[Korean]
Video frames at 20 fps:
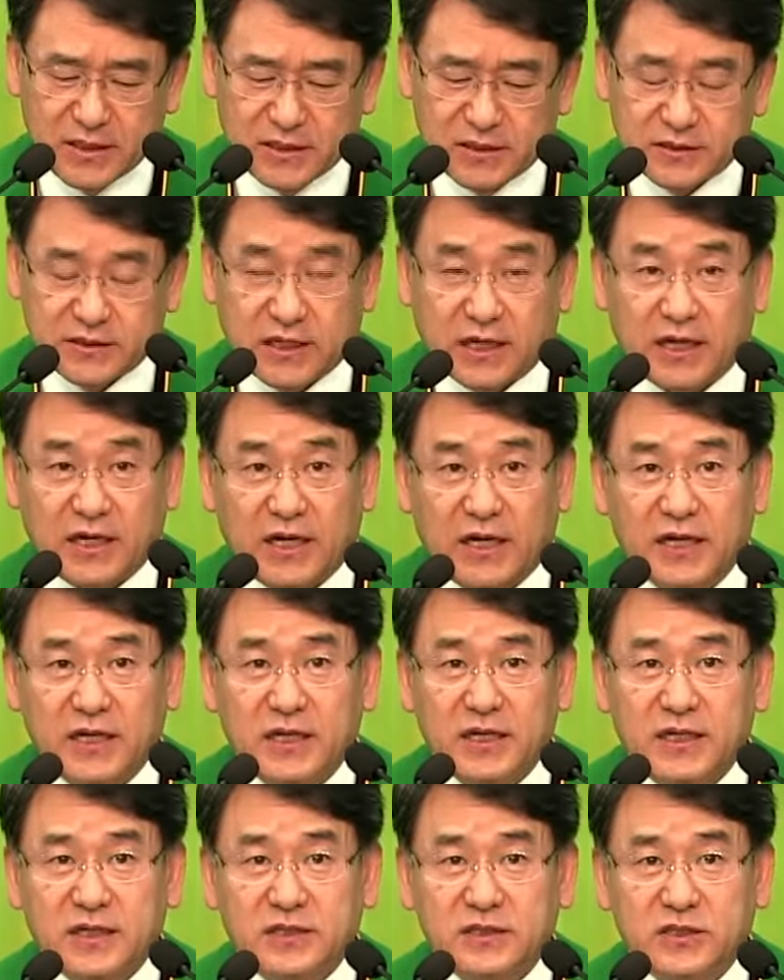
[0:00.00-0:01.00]
자,
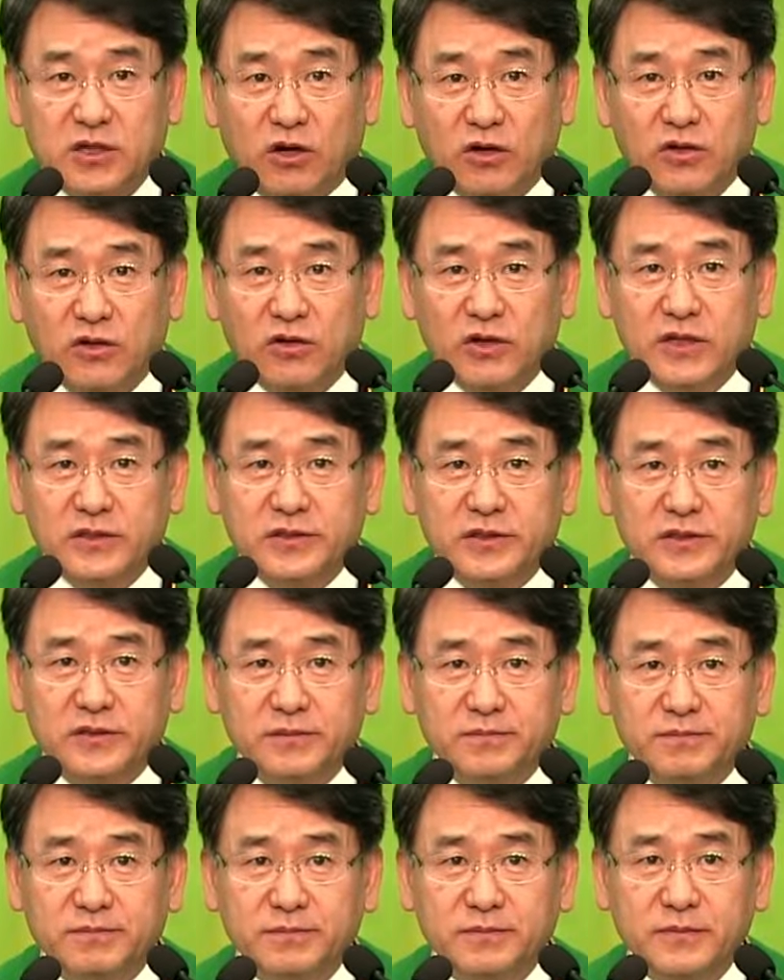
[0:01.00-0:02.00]

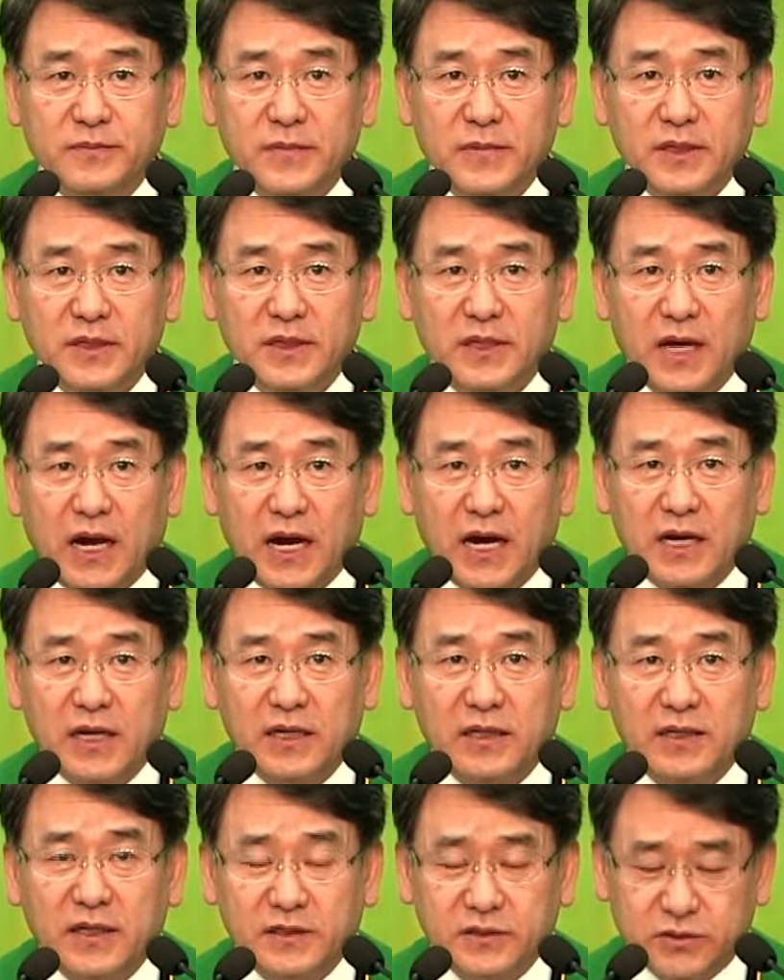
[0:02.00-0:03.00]
성경에서는 이 악에
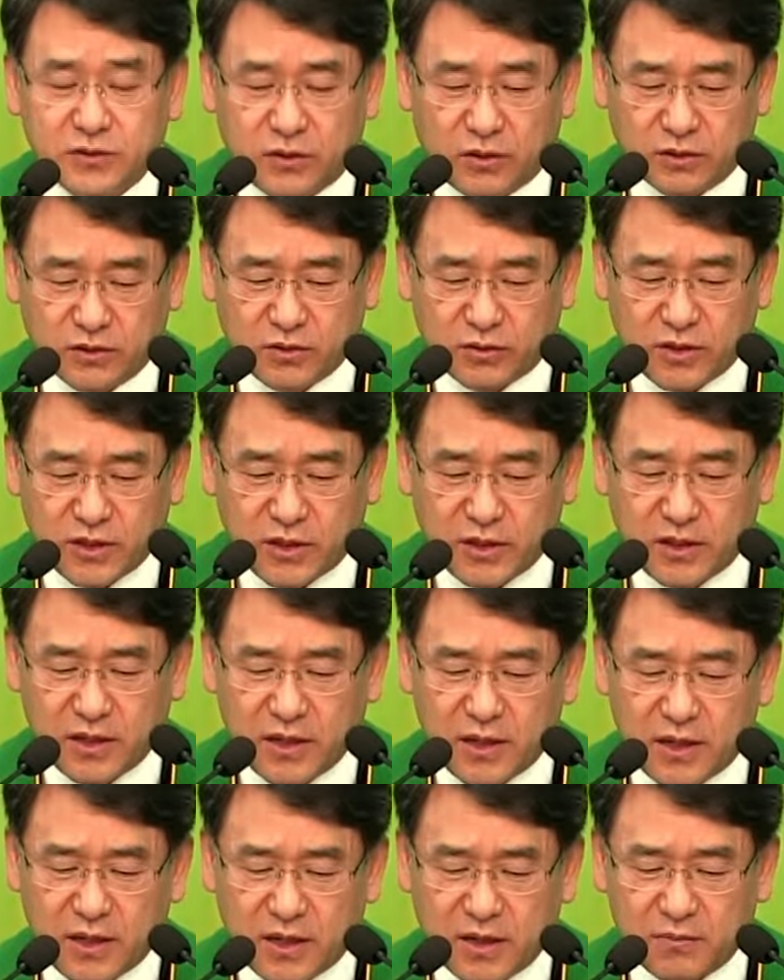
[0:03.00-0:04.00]
대해서
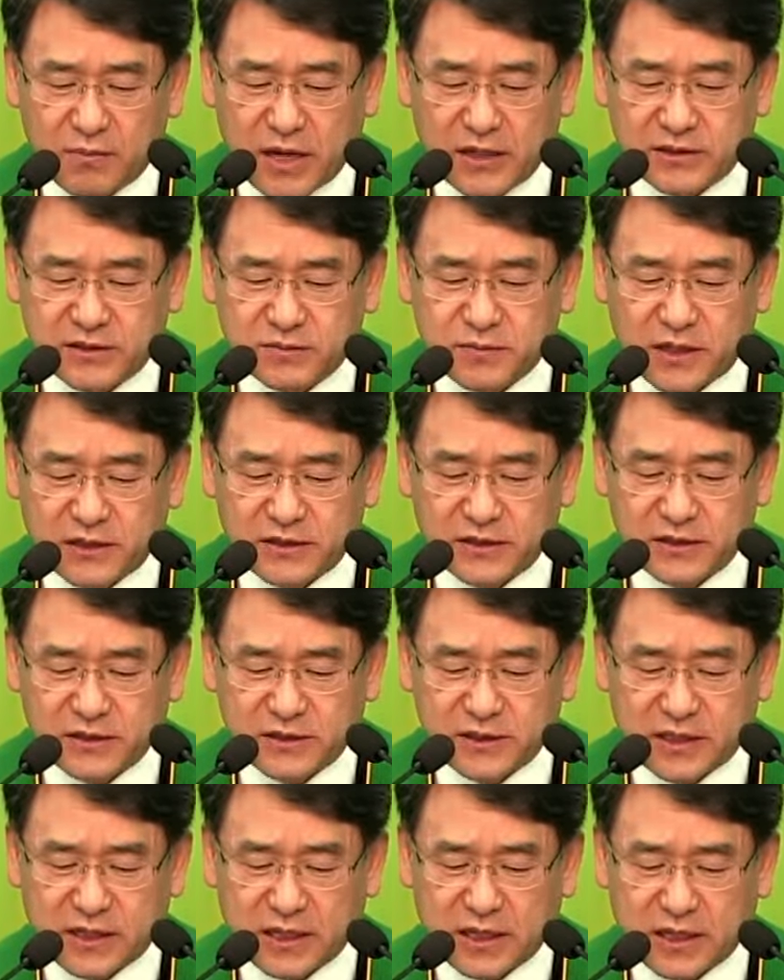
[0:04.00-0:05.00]
어떻게
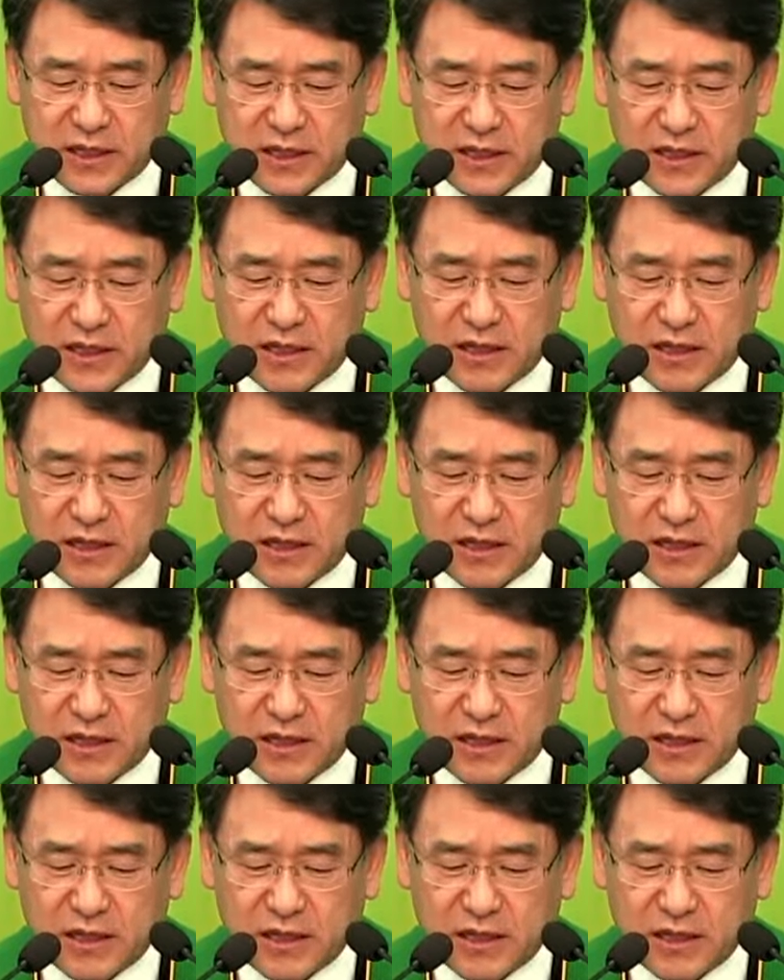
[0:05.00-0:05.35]
말씀하시는가.